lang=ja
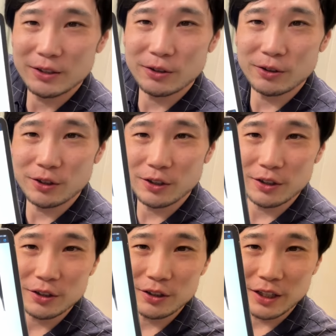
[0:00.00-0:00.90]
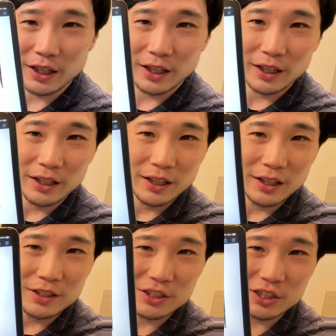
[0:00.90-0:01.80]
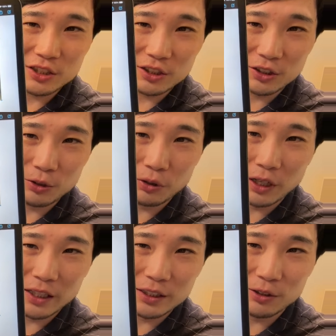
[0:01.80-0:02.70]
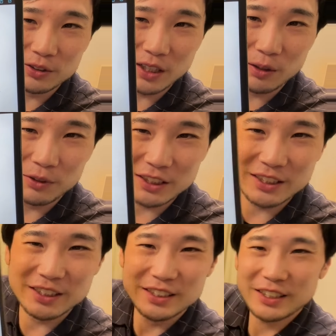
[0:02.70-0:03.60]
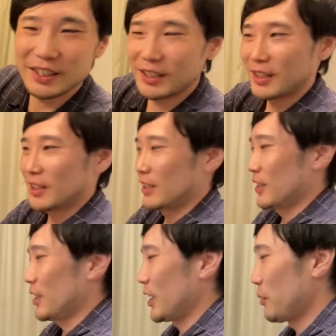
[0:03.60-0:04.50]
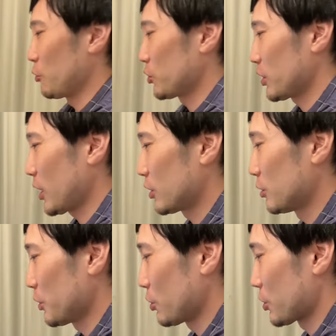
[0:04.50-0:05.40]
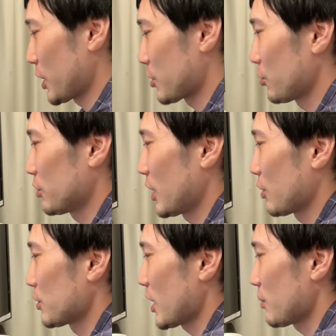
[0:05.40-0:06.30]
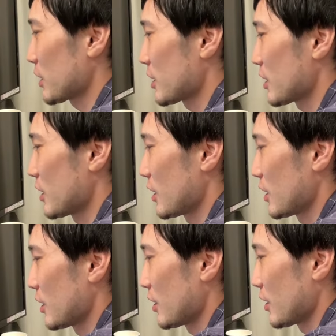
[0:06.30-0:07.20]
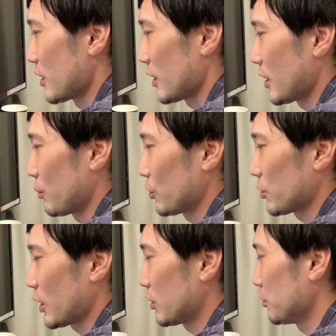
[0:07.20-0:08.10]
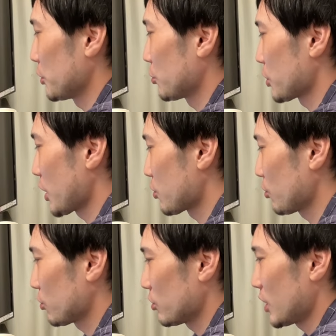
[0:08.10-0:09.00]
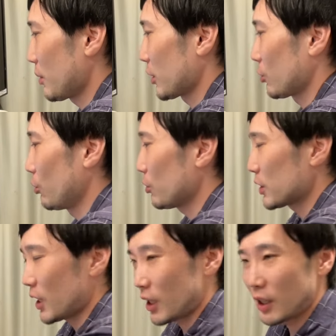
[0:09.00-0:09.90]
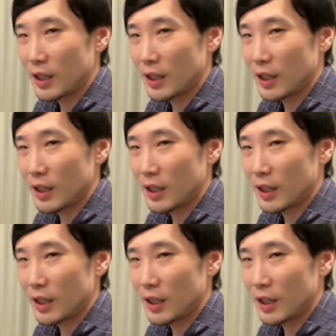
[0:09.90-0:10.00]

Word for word: このね、実業家でございます。えー、元谷文子社長でございます。えー、元谷文子社長といえば当然、